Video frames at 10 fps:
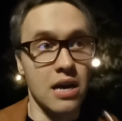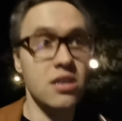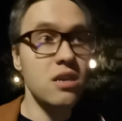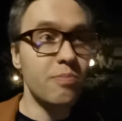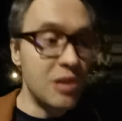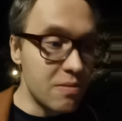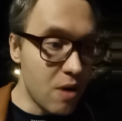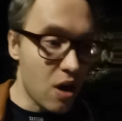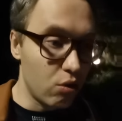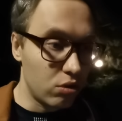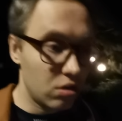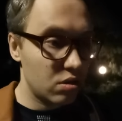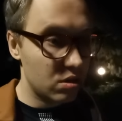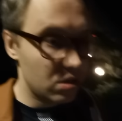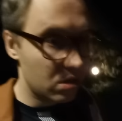Они не понимают,
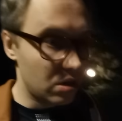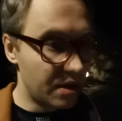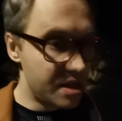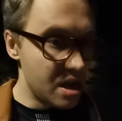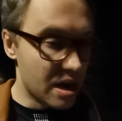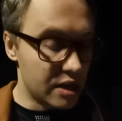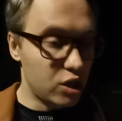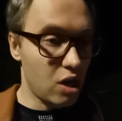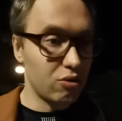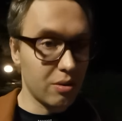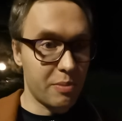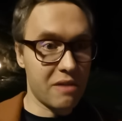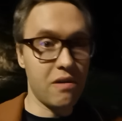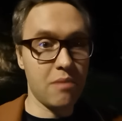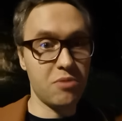где кончаются
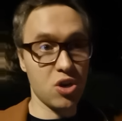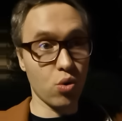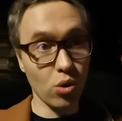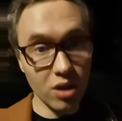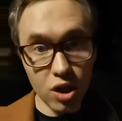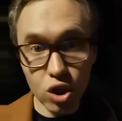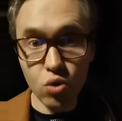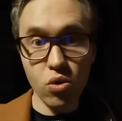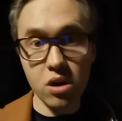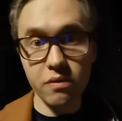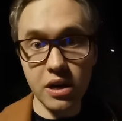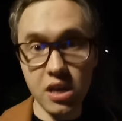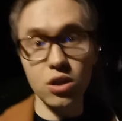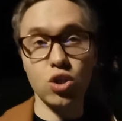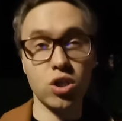права психолога школьного,
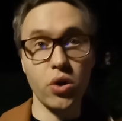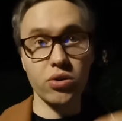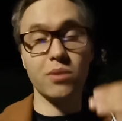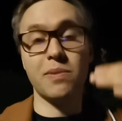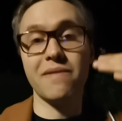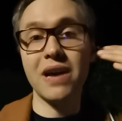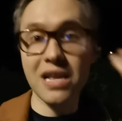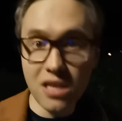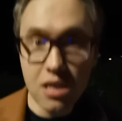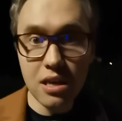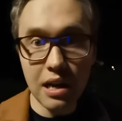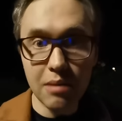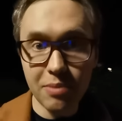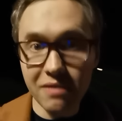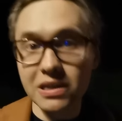где начинаются права
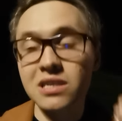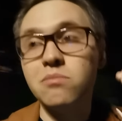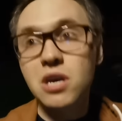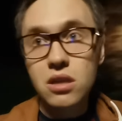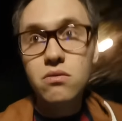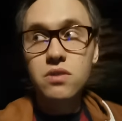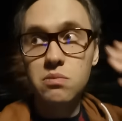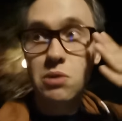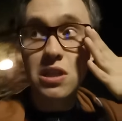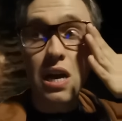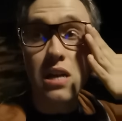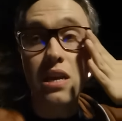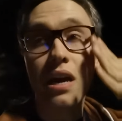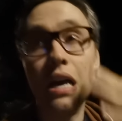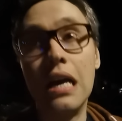родителей, права семейного
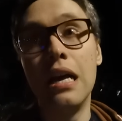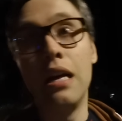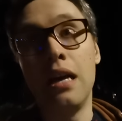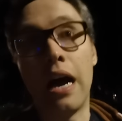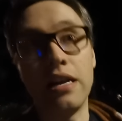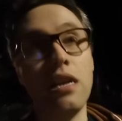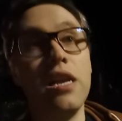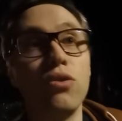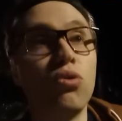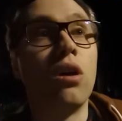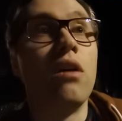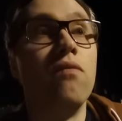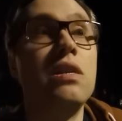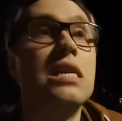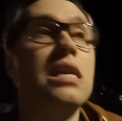воспитания. Они лезут
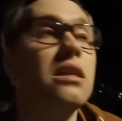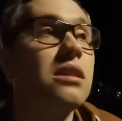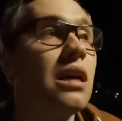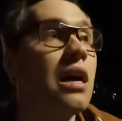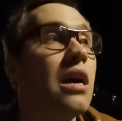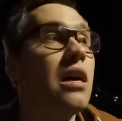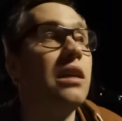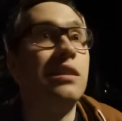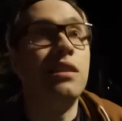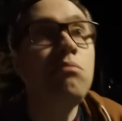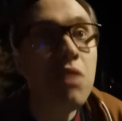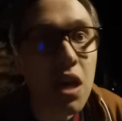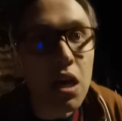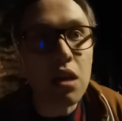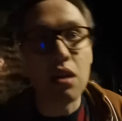в интересы
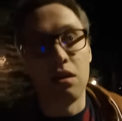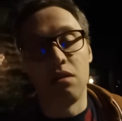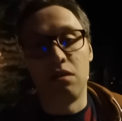семей,